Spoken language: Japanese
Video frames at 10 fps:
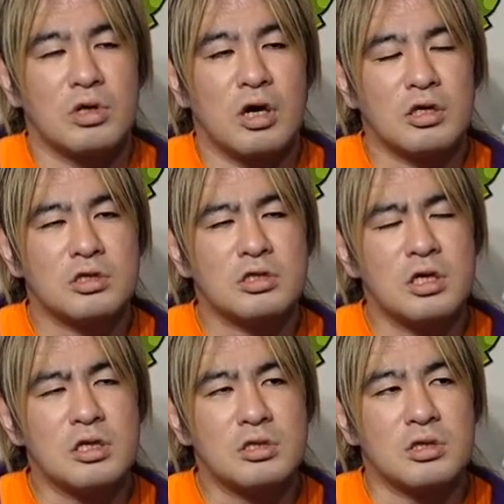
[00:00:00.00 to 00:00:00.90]
初
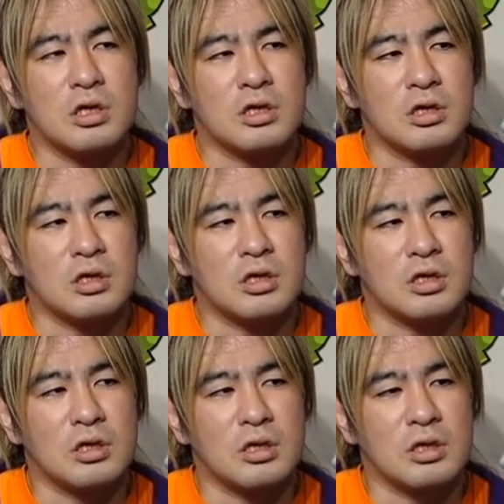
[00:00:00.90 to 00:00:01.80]
参戦
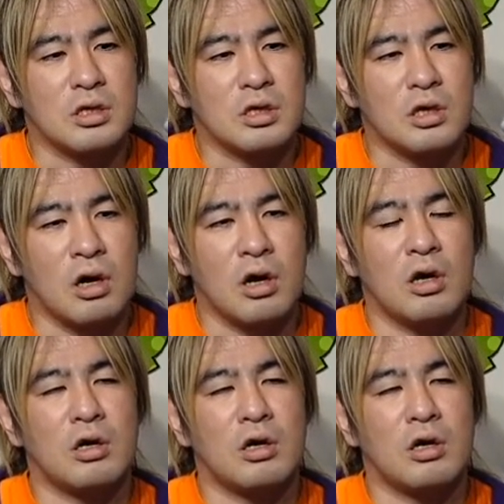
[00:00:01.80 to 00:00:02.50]
が、